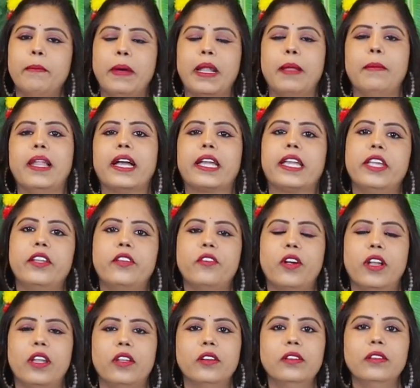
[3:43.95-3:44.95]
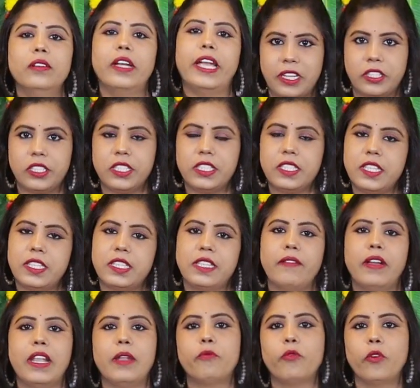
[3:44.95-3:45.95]
మనం లక్కీ డ్రాలో పర్చేస్ చేసిన
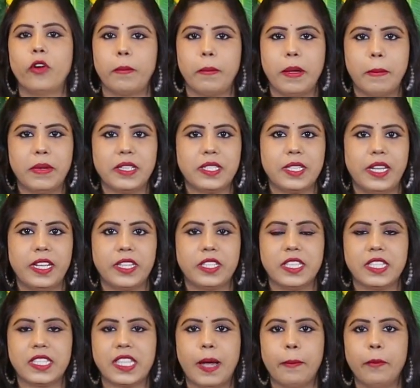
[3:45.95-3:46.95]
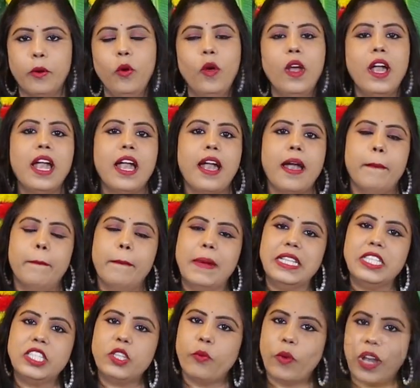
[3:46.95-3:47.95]
వాళ్ళని ఫోర్ మెంబర్స్ సెలెక్ట్ చేస్తాము
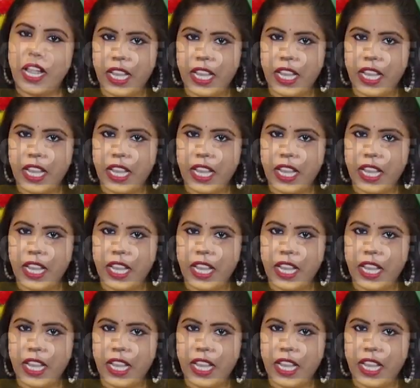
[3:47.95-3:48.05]
మంచి